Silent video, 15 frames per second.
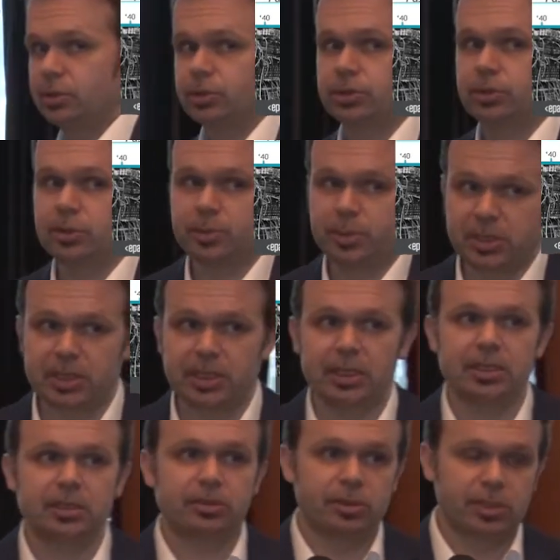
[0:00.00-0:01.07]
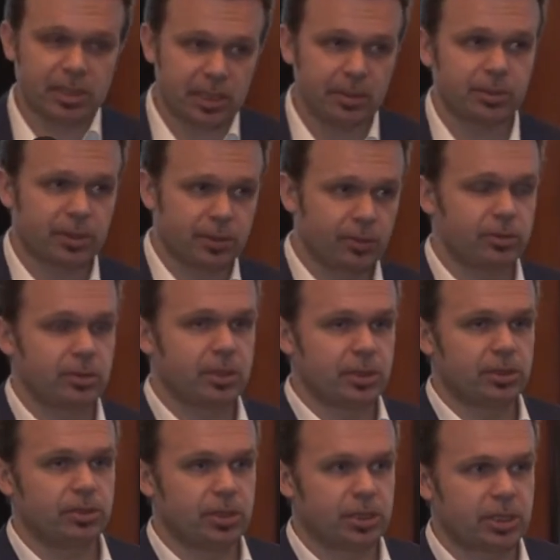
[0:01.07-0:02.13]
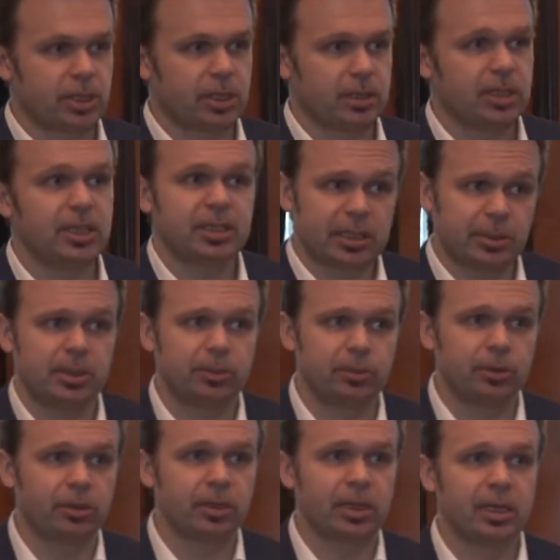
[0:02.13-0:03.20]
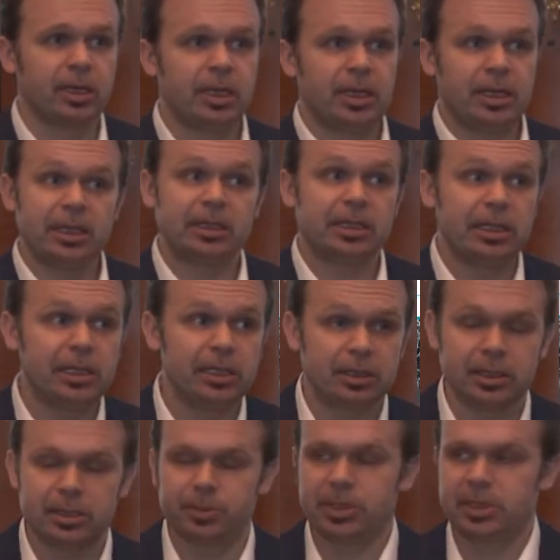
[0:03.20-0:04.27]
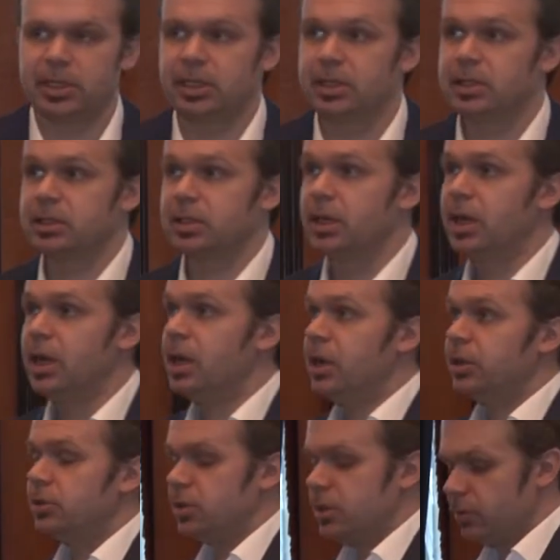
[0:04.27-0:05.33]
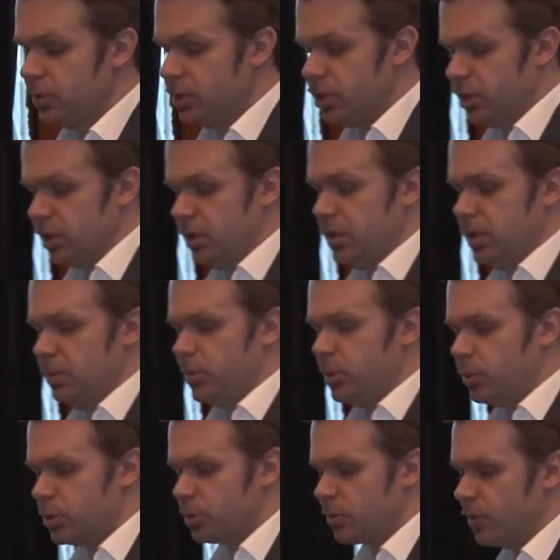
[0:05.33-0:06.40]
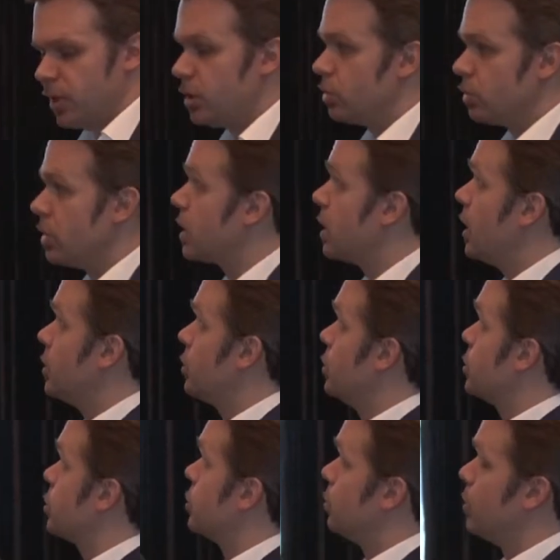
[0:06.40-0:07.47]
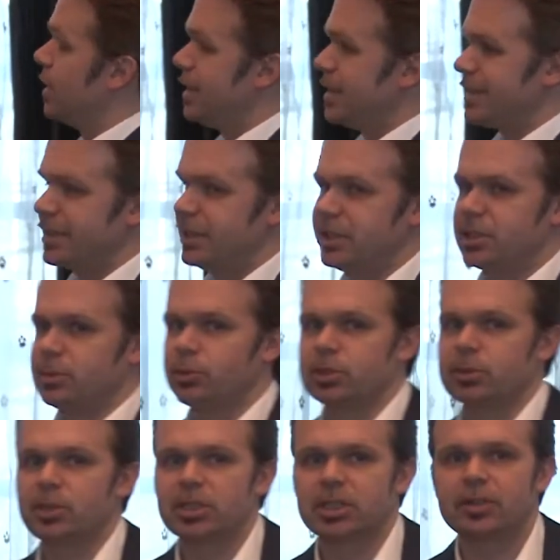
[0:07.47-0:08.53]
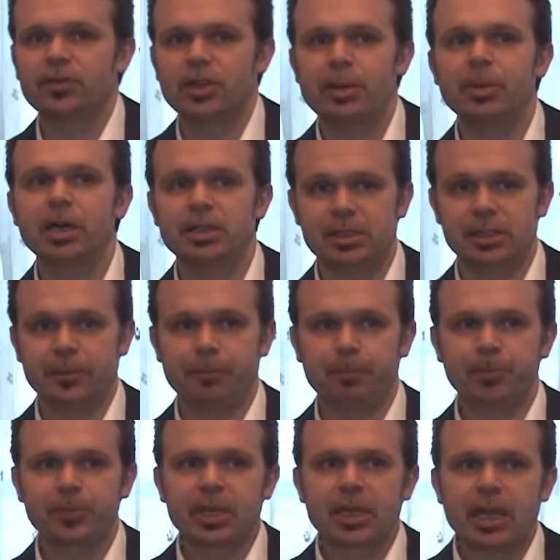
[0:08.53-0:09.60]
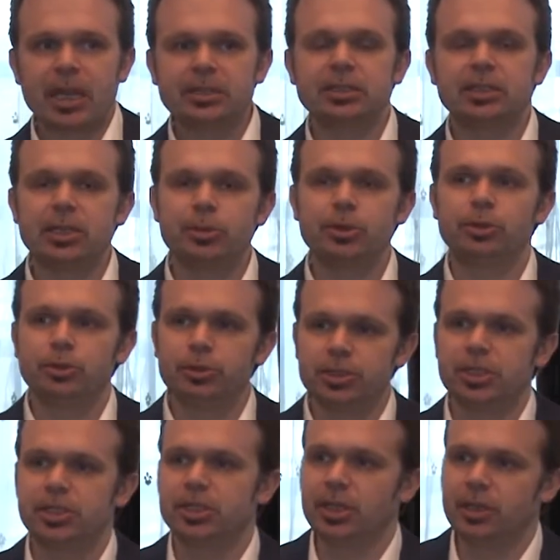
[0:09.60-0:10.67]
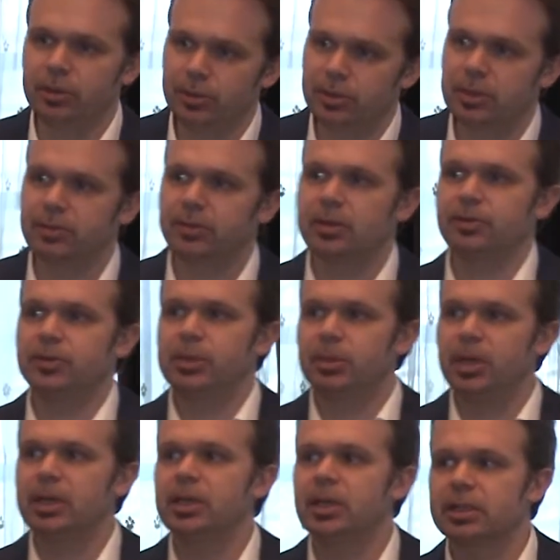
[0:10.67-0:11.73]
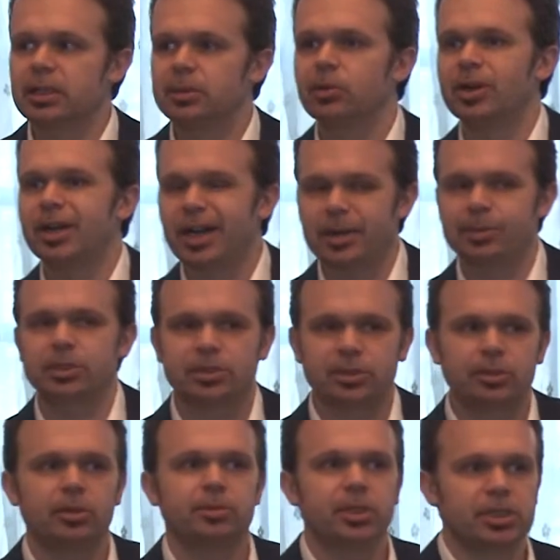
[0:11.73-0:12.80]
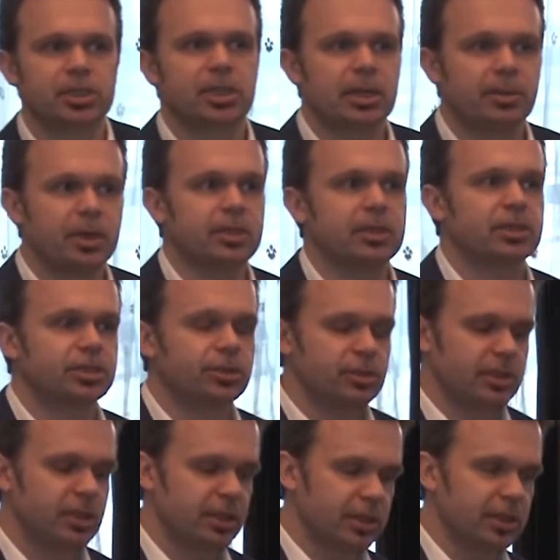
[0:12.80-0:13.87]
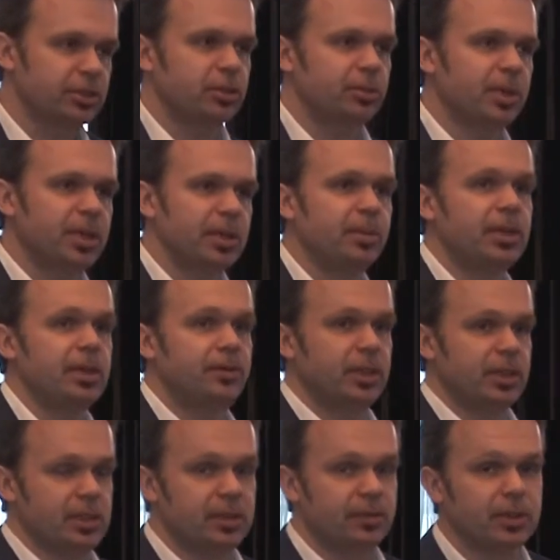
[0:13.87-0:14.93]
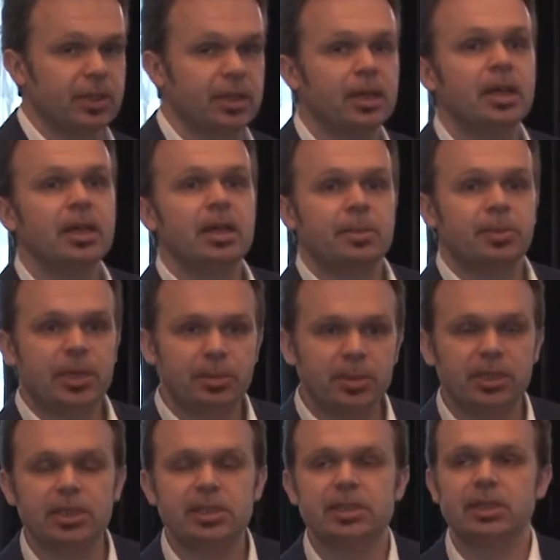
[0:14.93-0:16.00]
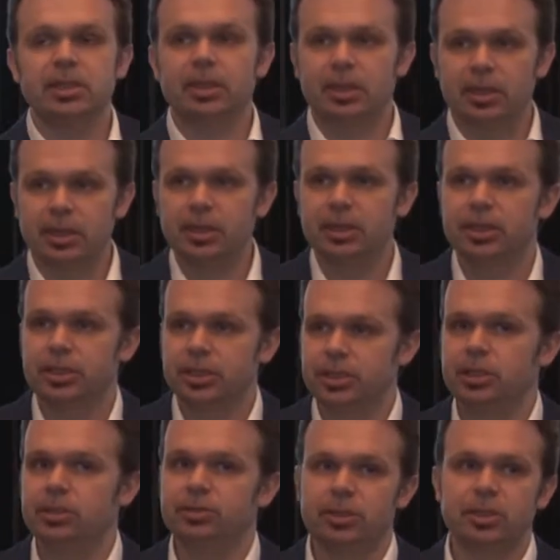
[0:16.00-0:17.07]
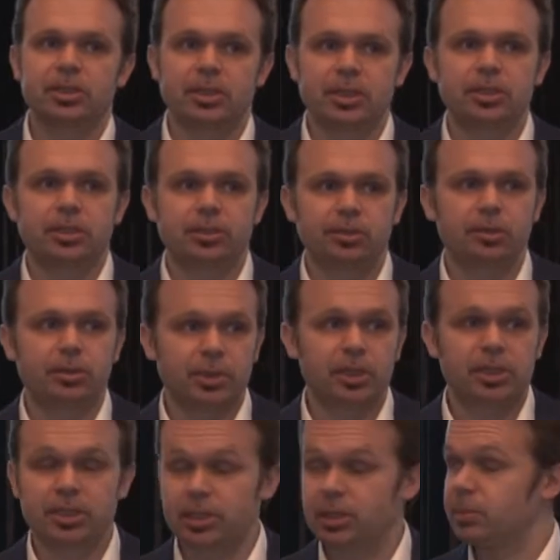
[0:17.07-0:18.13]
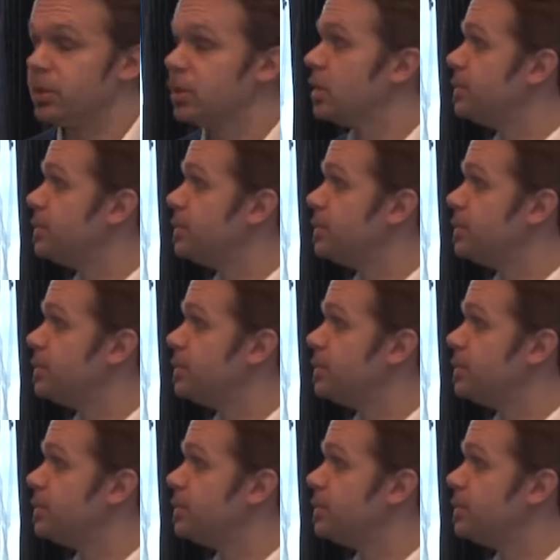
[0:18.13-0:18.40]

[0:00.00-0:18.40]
то, что специалист, он сам свою задачу решает. Их там немного, и это элитные специалисты. Но на сегодняшний день мы можем говорить только о том, что мы задачи можем решать в команде. И это требует очень серьезного внимания к тому, как мы строим наши команды, что сделать так, чтобы они были эффективны, применительно к решению тех задач, которые мы решаем.